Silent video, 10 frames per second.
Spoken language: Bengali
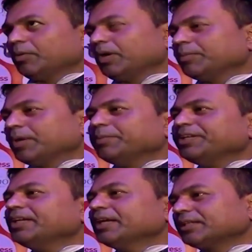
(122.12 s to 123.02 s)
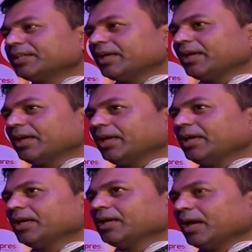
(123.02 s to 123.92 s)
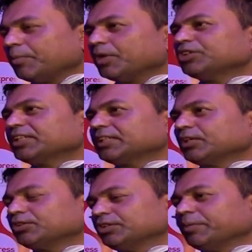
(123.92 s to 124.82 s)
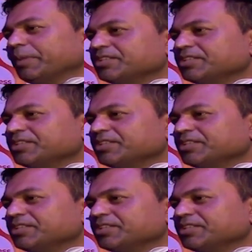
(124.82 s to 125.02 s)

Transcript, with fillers: এবং আমরা মিডিয়ার থেকে আমরাও চেষ্টা করছি